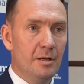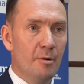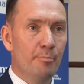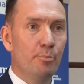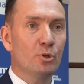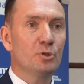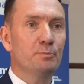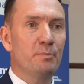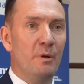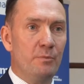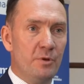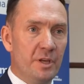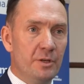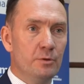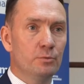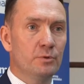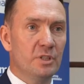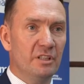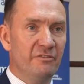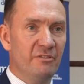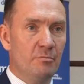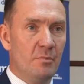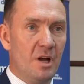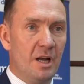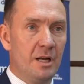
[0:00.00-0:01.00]
Po spełnieniu
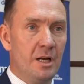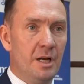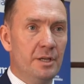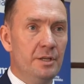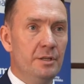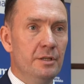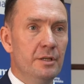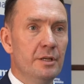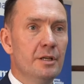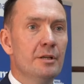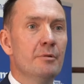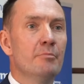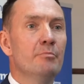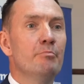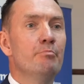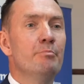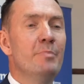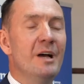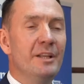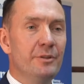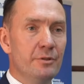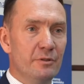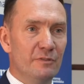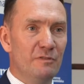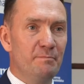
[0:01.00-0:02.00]
tych wymagań
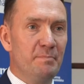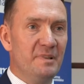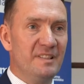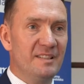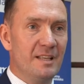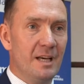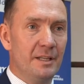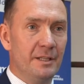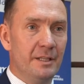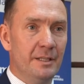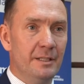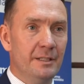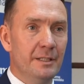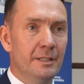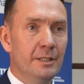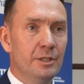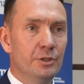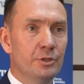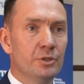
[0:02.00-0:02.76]
będą wpisane